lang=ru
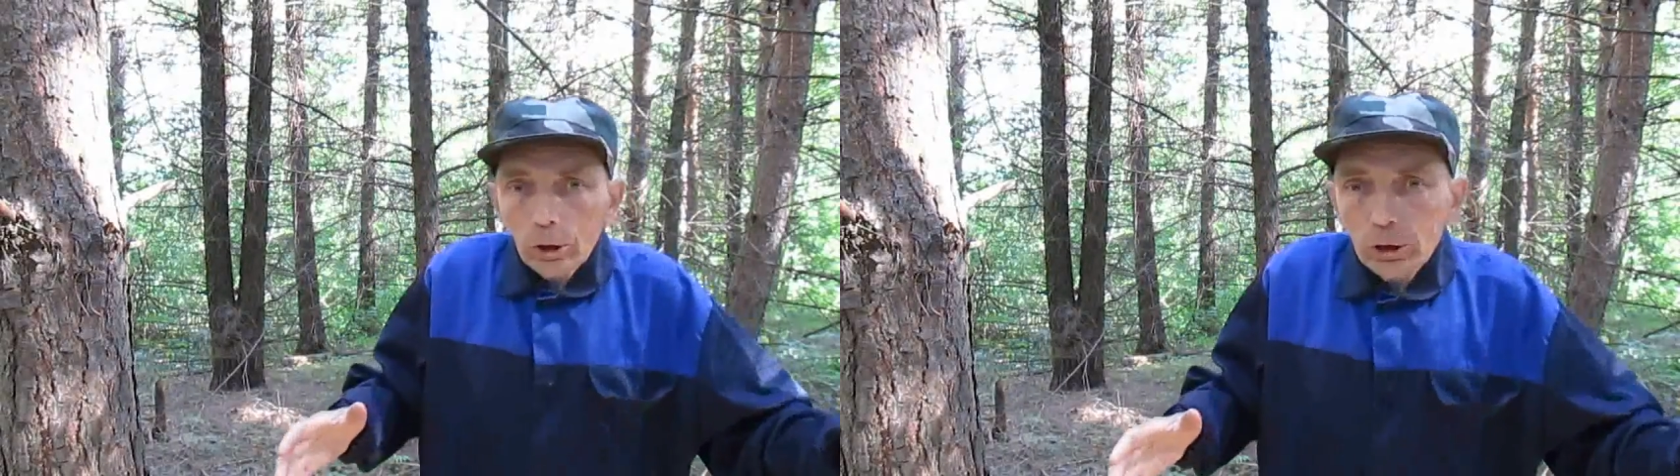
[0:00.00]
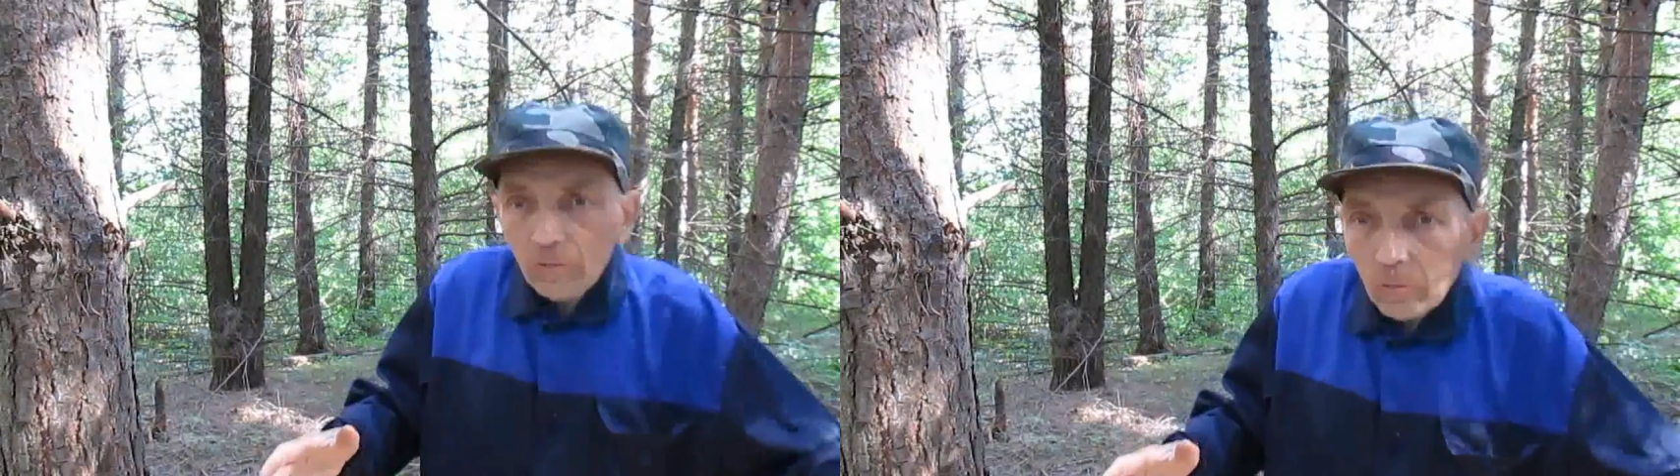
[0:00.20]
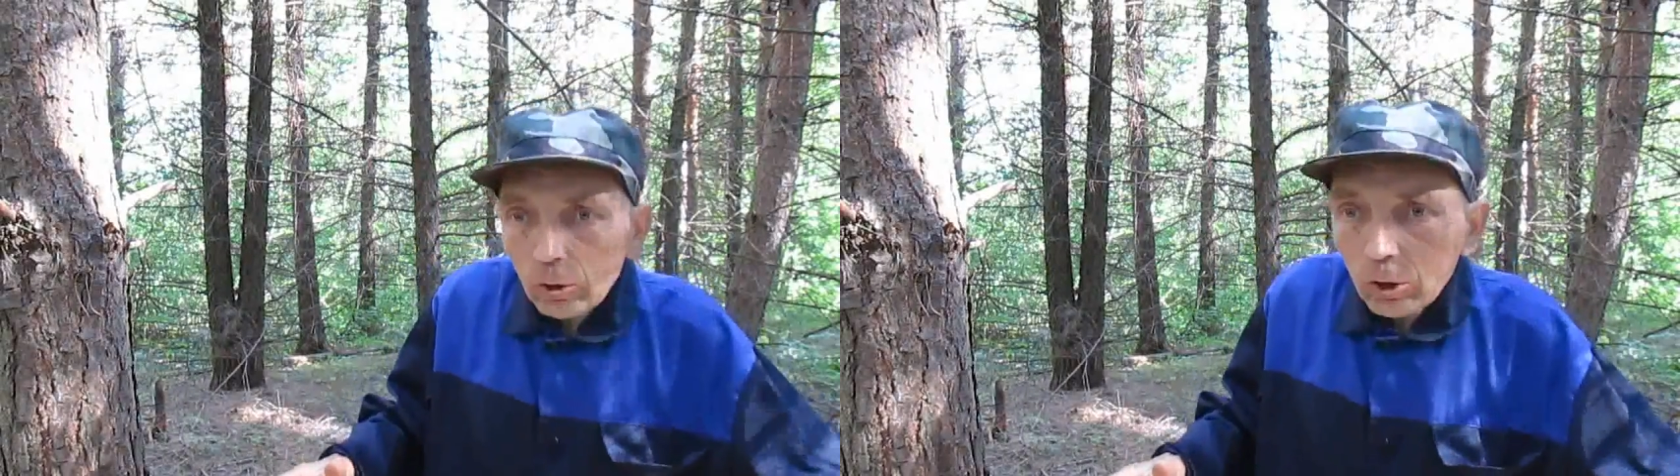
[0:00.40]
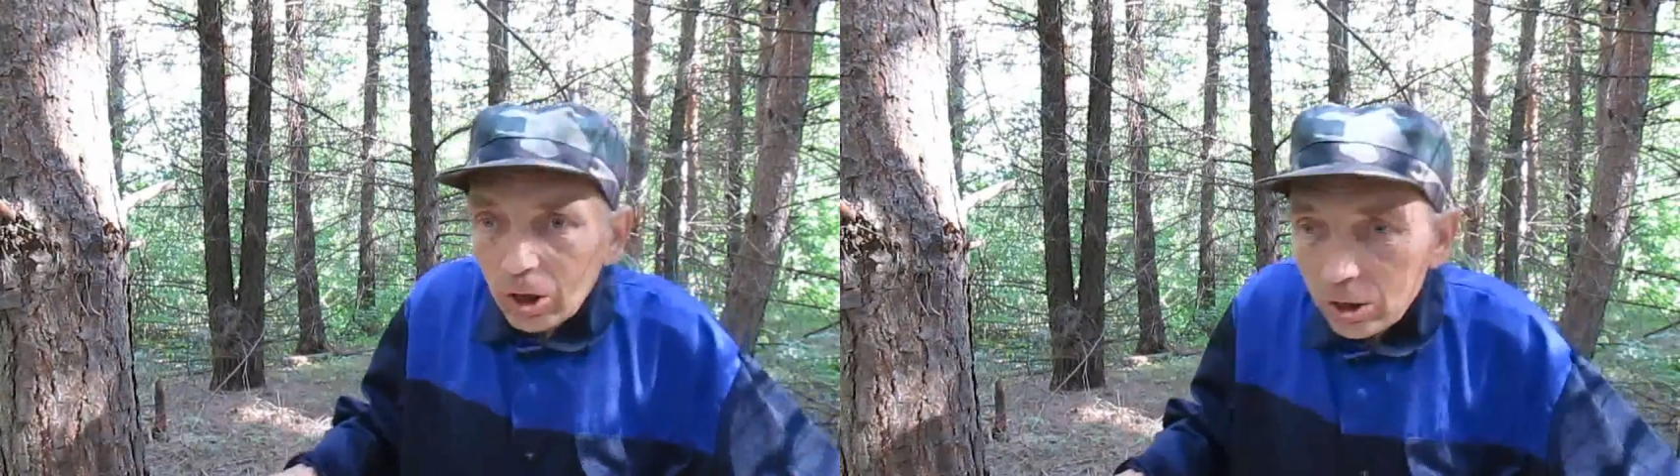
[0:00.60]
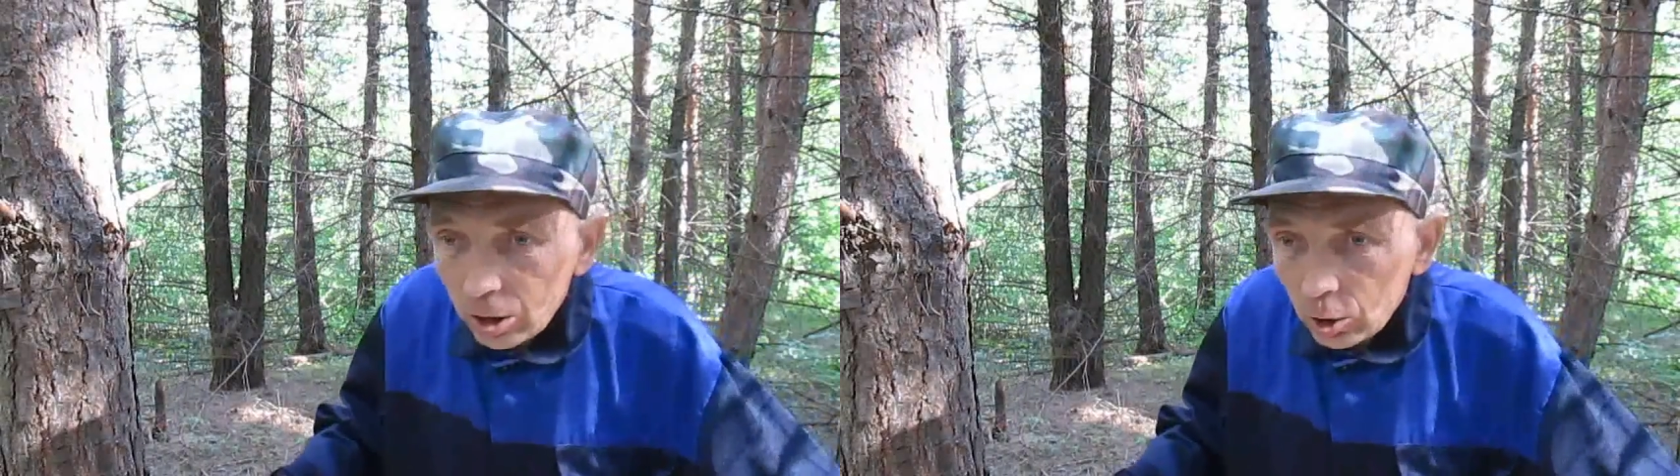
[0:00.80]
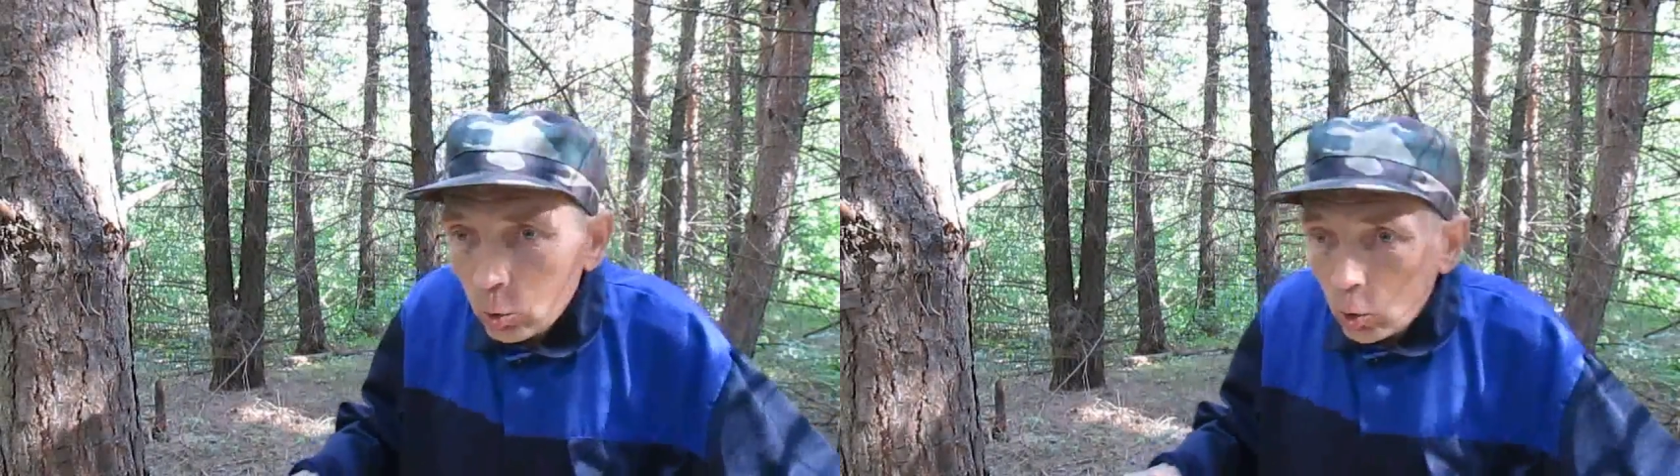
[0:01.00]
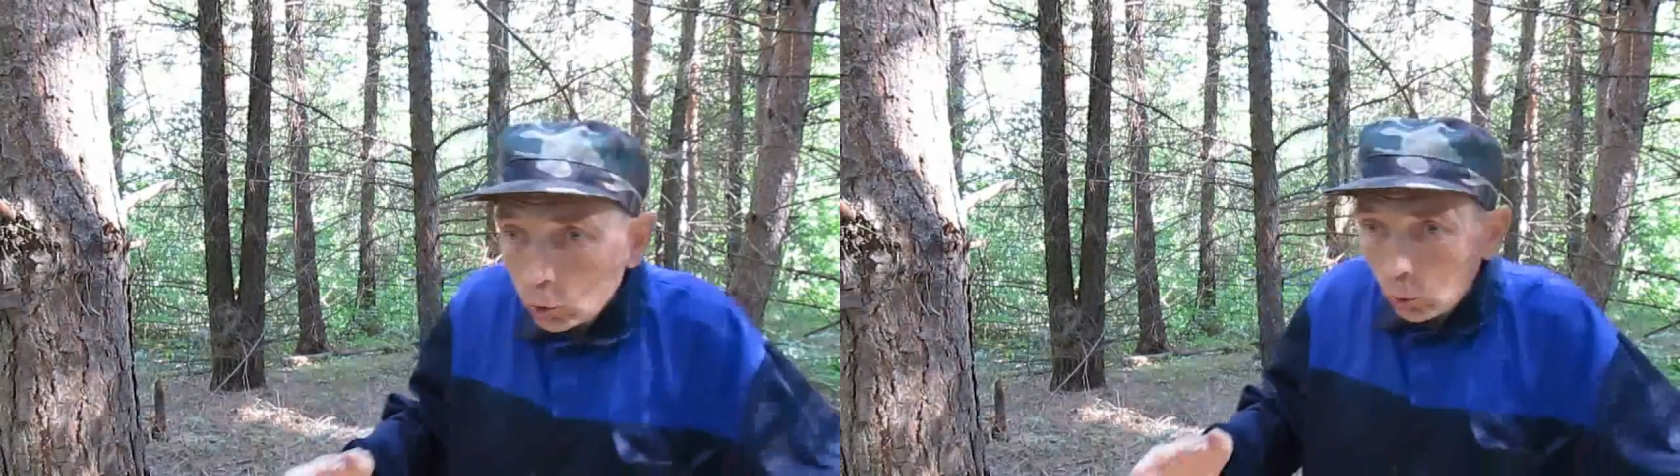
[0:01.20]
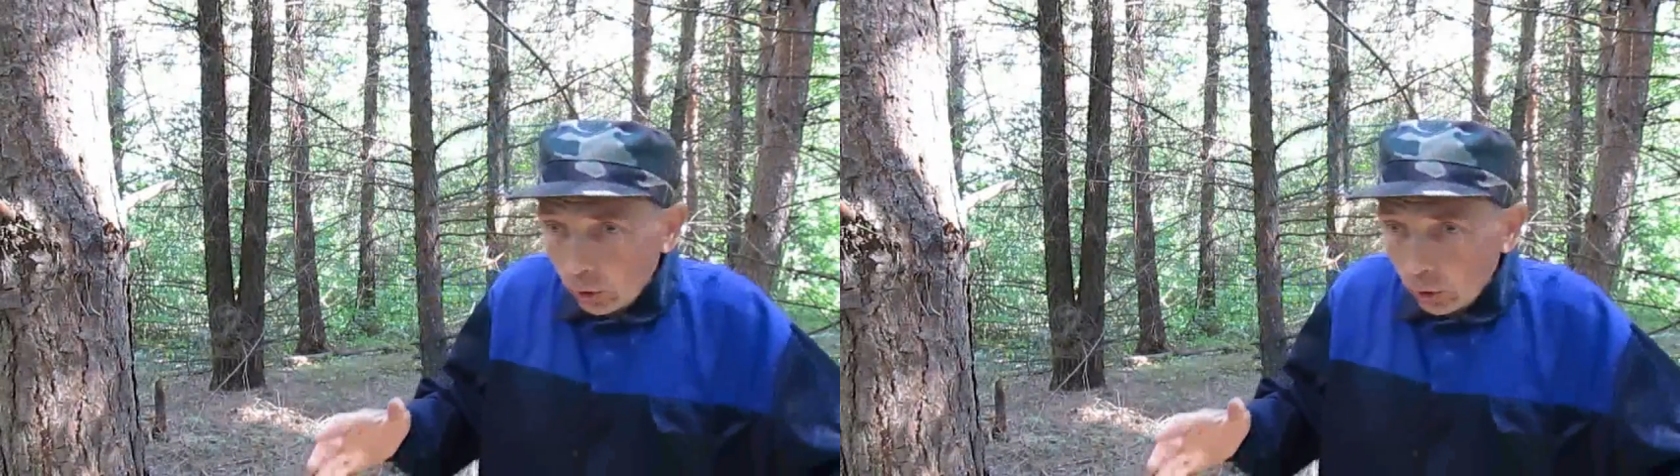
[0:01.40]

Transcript: живот тянет кожу